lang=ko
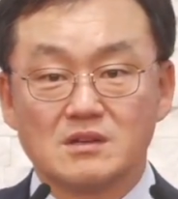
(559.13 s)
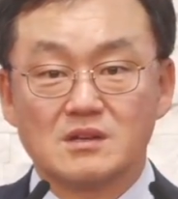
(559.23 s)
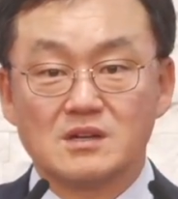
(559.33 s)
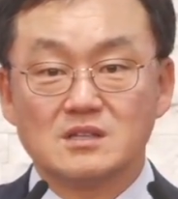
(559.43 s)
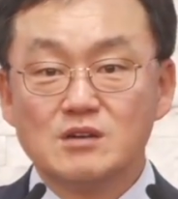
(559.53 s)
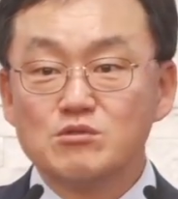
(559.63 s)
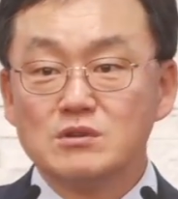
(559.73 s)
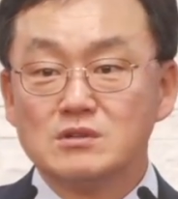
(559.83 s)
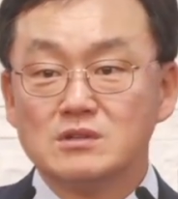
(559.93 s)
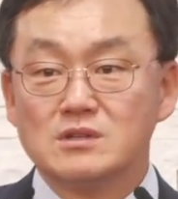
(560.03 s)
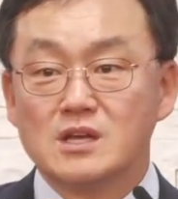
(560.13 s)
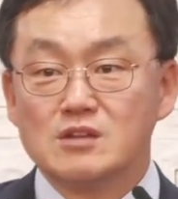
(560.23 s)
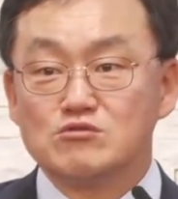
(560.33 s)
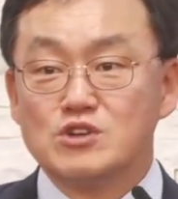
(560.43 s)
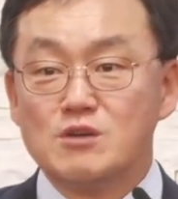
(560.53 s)
근데 우리는
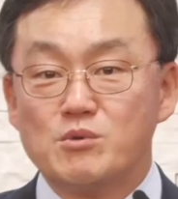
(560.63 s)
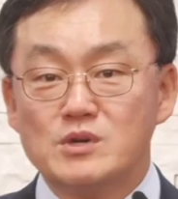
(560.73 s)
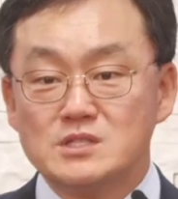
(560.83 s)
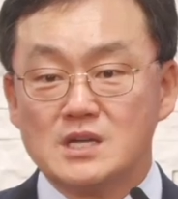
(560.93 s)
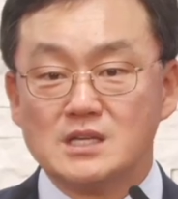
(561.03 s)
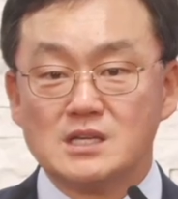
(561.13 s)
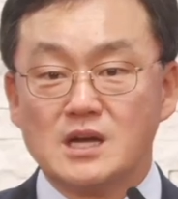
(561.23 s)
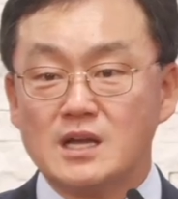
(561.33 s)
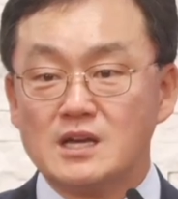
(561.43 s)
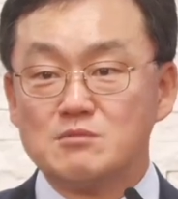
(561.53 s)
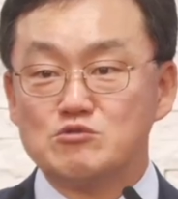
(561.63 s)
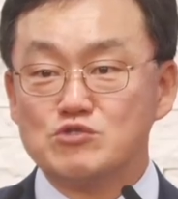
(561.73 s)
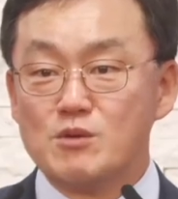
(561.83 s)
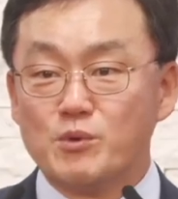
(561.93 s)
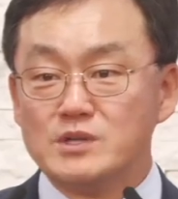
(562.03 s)
눈에 보이지 아니하는 하나님이
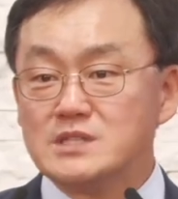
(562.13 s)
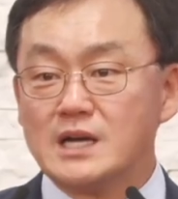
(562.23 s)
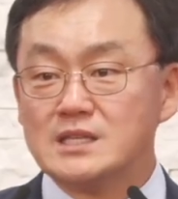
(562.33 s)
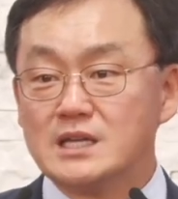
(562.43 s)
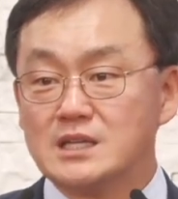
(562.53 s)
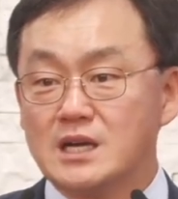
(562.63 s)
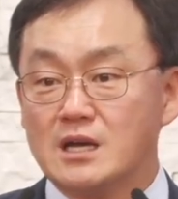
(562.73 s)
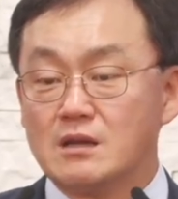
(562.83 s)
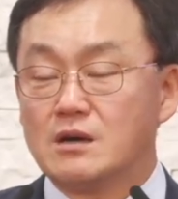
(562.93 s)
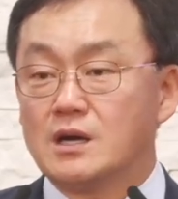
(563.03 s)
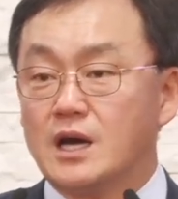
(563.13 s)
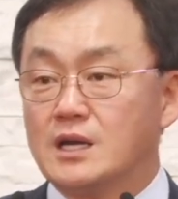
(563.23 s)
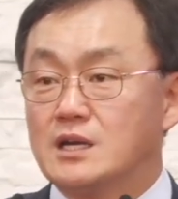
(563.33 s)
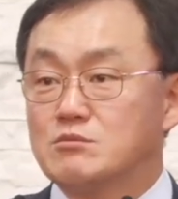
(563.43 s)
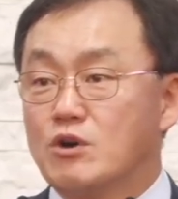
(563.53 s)
눈에 보이지 아니하니까
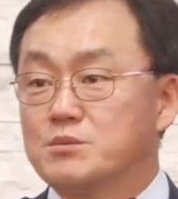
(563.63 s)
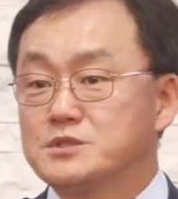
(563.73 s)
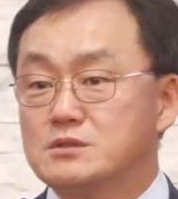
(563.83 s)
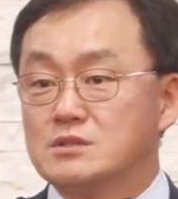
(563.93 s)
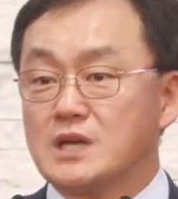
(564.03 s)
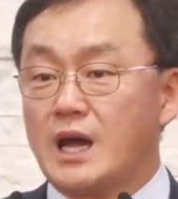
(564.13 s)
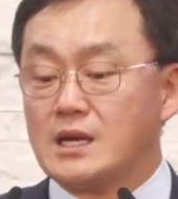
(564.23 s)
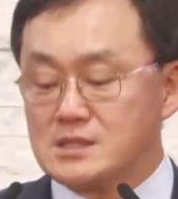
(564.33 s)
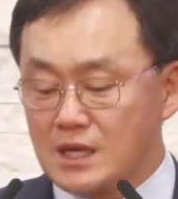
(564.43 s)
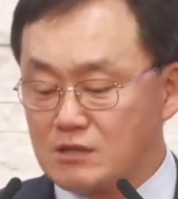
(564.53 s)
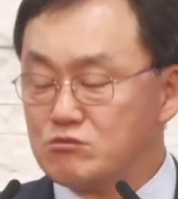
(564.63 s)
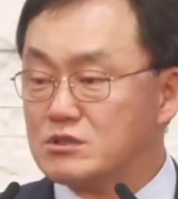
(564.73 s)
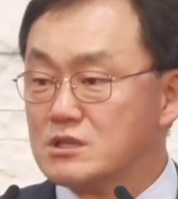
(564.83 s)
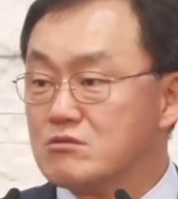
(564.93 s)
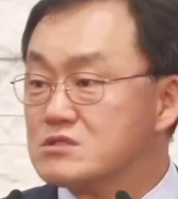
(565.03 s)
하나님 없이도 잘 살고
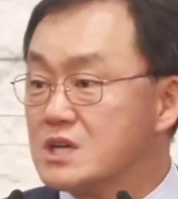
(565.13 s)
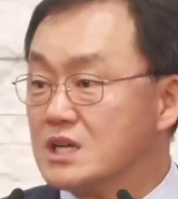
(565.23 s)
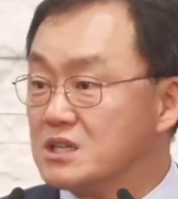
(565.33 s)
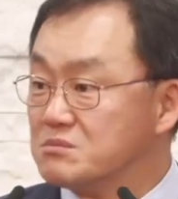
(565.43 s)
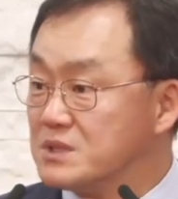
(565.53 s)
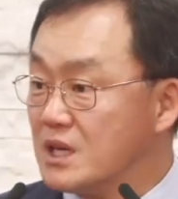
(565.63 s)
있다고 생각하는 겁니다.